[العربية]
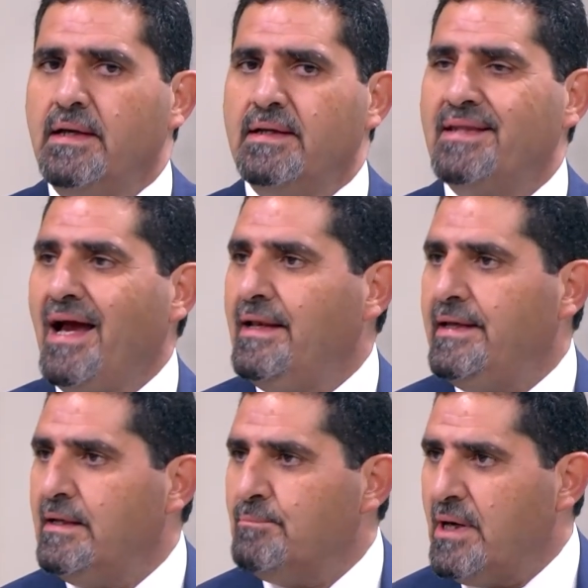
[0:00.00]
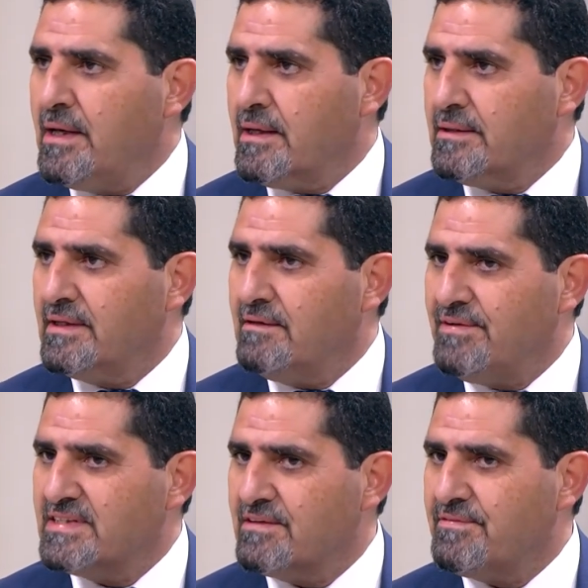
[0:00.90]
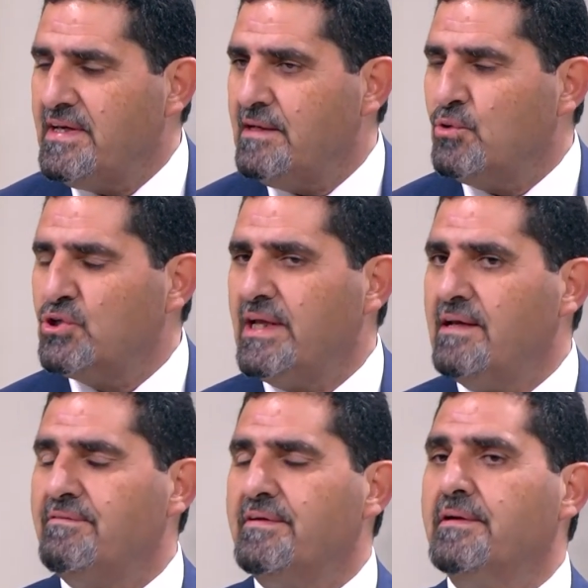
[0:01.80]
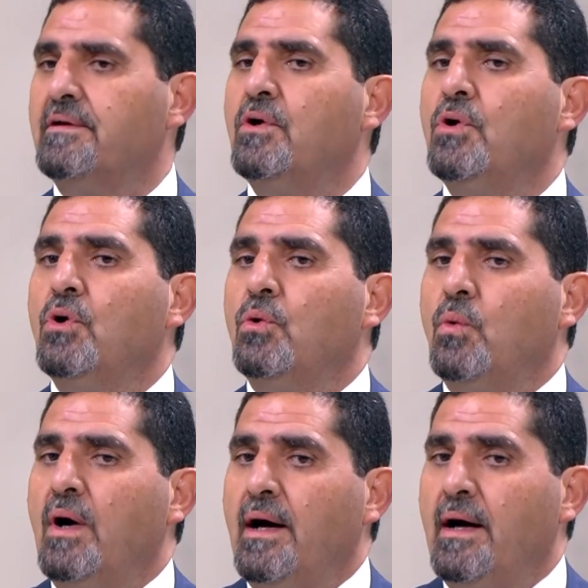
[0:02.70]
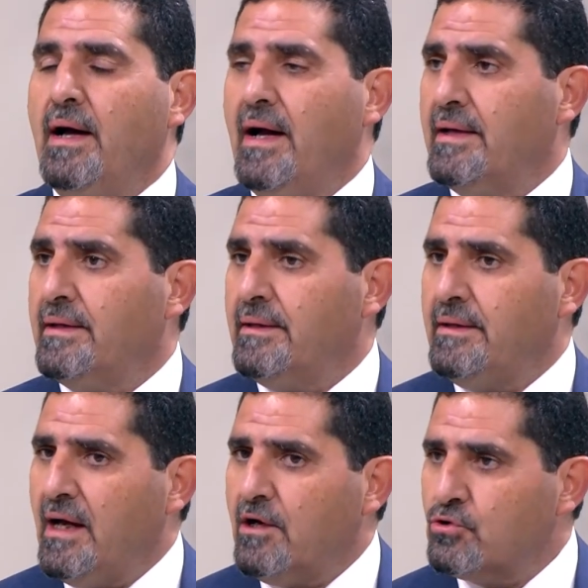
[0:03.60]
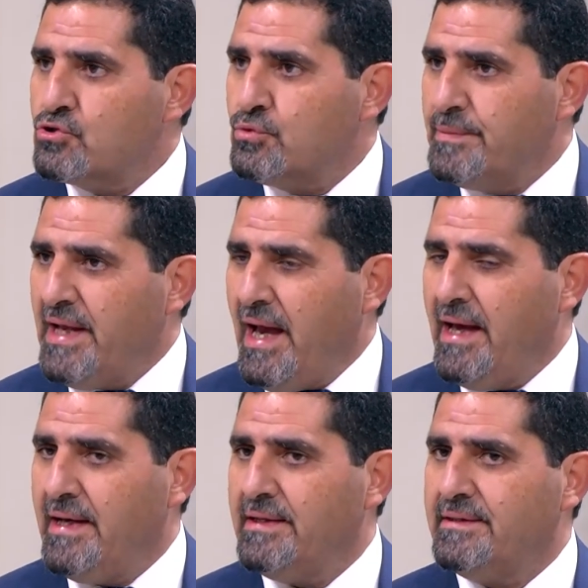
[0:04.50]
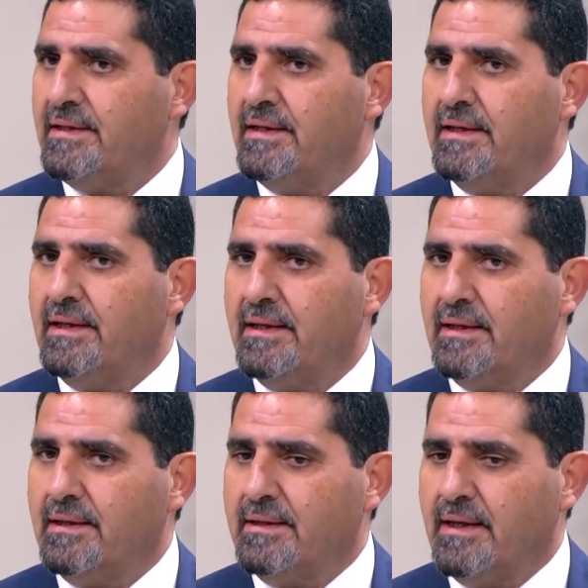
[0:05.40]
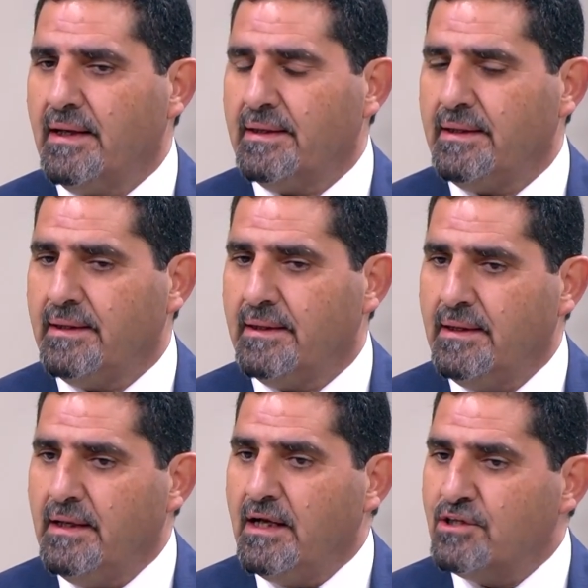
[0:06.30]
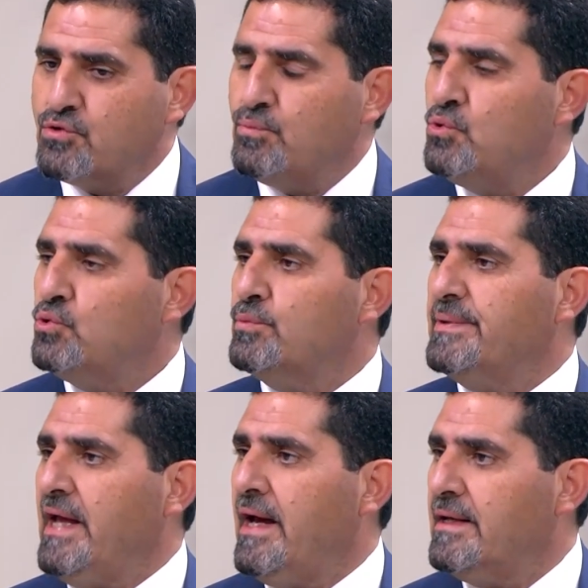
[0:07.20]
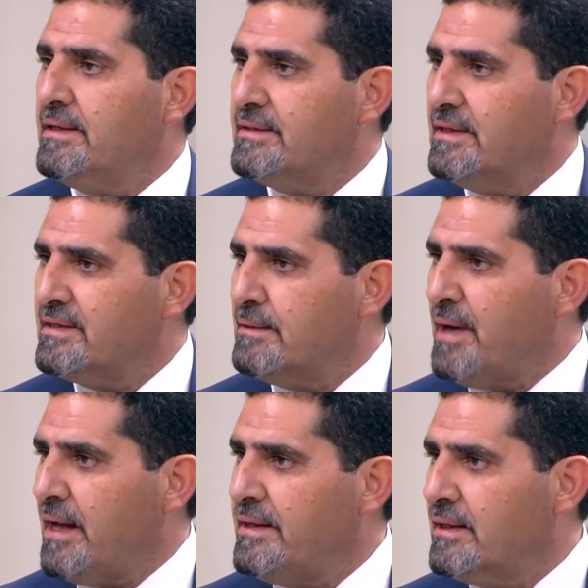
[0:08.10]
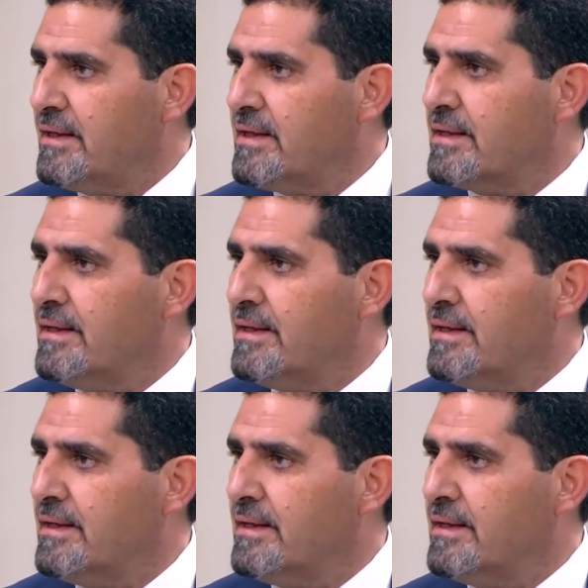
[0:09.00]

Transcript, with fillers: التحليل مهارات الفلسفية المختلفة وان يخرجوا من حاله يعني الجمود من حاله التبعيه غير